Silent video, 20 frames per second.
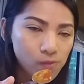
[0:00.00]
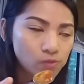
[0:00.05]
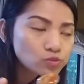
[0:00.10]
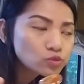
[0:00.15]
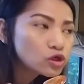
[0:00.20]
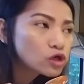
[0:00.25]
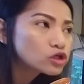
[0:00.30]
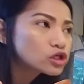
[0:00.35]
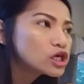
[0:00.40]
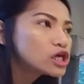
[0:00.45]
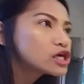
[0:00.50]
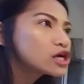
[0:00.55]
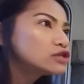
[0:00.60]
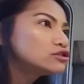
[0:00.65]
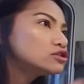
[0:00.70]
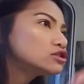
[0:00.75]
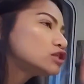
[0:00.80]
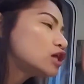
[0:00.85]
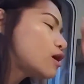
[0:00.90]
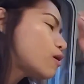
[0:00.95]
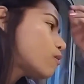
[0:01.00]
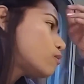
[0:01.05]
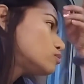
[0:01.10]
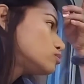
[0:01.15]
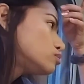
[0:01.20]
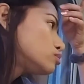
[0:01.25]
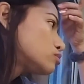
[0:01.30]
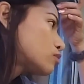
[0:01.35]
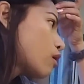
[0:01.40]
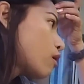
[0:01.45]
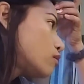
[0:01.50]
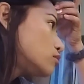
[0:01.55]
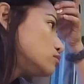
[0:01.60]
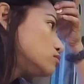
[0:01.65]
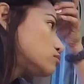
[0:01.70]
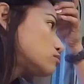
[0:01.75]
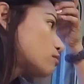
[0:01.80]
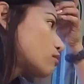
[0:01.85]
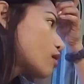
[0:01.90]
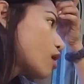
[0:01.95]
เดี๋ยวกินกันเสร็จ
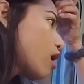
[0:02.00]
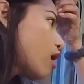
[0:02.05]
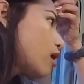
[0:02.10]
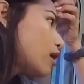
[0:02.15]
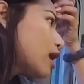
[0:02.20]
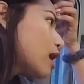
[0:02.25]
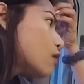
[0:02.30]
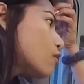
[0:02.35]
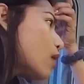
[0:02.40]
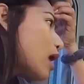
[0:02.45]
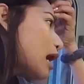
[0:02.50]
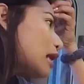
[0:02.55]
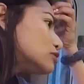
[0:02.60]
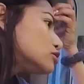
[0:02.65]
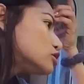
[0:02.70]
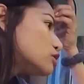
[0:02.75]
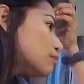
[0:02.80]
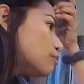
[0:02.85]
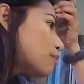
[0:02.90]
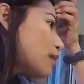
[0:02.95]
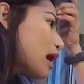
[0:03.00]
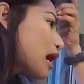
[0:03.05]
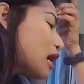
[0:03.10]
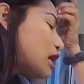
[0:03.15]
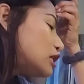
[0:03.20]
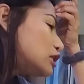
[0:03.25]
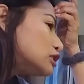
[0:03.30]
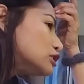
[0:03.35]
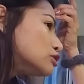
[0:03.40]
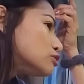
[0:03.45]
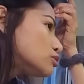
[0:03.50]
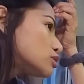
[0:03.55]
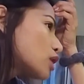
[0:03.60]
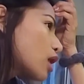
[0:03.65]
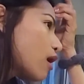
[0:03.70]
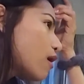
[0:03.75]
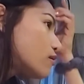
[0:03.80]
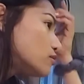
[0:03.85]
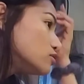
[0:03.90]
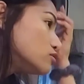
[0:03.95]
เราอาจจะไป
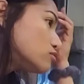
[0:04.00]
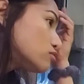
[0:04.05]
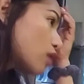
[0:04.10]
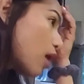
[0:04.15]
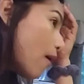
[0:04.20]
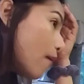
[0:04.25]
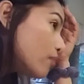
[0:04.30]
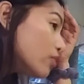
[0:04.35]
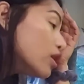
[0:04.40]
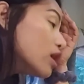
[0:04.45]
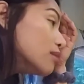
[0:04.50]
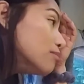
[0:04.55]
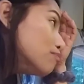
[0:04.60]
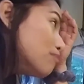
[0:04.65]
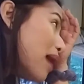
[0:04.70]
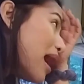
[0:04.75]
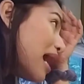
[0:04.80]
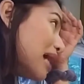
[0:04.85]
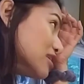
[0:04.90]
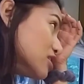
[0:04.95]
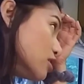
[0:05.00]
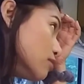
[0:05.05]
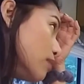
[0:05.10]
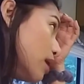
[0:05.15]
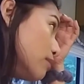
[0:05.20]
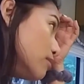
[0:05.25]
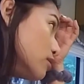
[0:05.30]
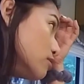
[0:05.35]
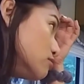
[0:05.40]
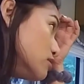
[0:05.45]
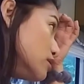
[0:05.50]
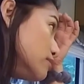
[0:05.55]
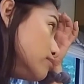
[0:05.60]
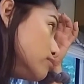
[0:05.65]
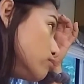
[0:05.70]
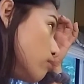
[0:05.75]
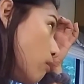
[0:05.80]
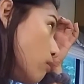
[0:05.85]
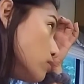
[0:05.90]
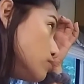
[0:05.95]
เดินป่าใช่ไหมมาวิ่ง
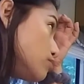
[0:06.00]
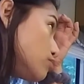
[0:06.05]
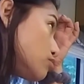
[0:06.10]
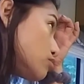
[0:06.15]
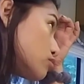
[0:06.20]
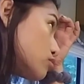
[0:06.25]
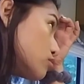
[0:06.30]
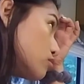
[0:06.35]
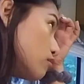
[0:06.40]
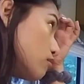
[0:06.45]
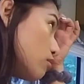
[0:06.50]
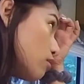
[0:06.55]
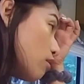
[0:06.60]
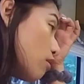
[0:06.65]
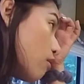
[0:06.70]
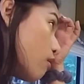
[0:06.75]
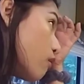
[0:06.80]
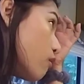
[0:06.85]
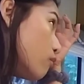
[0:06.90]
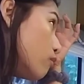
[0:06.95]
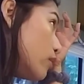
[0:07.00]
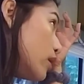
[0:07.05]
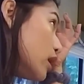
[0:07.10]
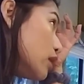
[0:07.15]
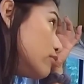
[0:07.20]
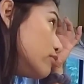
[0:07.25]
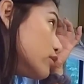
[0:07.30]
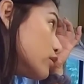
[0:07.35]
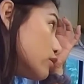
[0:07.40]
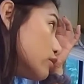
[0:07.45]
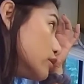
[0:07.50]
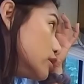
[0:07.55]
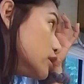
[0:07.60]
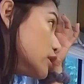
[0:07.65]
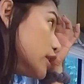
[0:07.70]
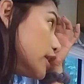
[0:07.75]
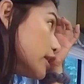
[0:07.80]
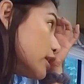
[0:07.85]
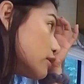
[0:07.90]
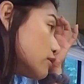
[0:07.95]
Where are we
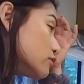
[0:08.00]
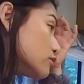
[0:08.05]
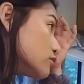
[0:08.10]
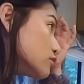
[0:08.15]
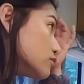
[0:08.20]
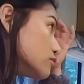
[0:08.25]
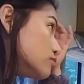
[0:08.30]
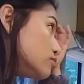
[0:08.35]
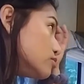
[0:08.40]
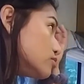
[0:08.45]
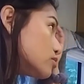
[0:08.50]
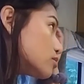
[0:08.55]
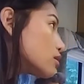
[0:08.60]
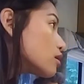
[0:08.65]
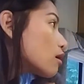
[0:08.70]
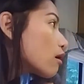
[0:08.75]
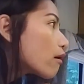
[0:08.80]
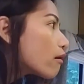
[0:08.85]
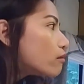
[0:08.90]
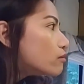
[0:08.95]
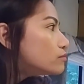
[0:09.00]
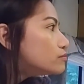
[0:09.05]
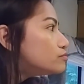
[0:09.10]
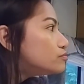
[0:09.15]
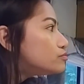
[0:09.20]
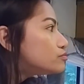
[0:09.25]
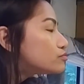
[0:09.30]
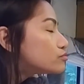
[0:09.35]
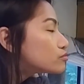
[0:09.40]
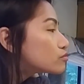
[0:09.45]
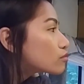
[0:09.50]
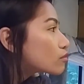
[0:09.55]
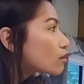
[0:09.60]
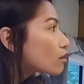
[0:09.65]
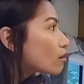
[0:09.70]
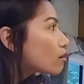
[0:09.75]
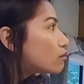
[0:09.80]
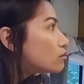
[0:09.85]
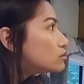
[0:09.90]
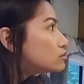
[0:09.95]
going? Hmm.
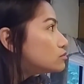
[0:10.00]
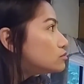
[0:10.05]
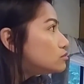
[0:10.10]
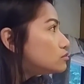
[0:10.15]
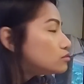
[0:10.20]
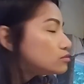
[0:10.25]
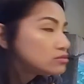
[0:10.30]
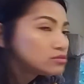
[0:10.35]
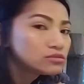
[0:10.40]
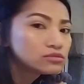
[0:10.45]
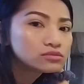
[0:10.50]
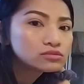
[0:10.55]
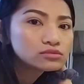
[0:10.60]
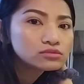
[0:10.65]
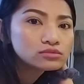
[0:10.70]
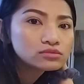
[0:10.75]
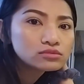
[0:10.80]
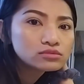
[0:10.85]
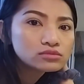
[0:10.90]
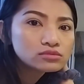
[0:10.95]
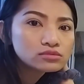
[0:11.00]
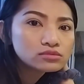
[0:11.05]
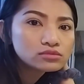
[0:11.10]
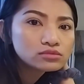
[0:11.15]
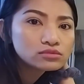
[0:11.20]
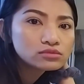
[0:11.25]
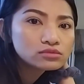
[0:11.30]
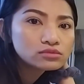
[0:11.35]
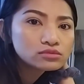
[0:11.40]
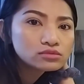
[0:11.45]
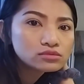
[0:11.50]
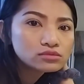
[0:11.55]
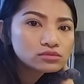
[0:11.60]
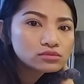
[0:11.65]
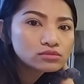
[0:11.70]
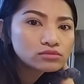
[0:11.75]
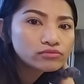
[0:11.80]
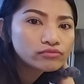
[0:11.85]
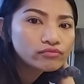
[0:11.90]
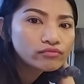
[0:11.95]
We'll go go back where
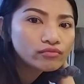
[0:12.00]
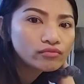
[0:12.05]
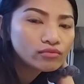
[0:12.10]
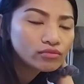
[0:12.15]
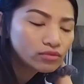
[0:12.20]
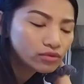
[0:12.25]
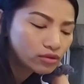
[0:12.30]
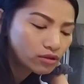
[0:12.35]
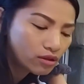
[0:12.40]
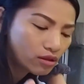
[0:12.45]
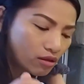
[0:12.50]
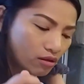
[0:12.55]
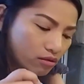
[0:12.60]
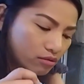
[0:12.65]
we came from and